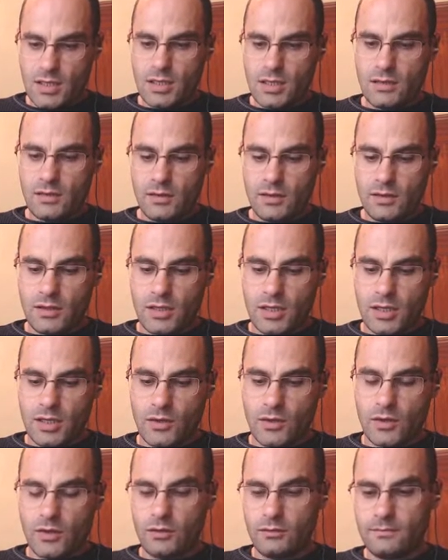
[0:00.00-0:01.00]
De
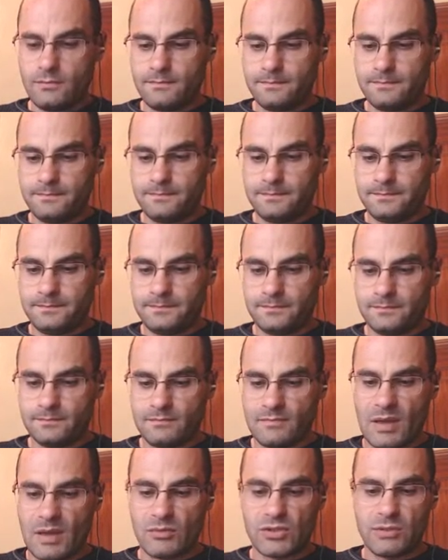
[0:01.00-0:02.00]
oro.
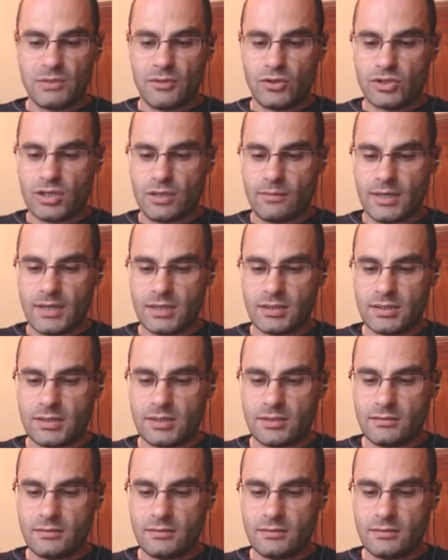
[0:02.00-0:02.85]
Vamos de menos a más.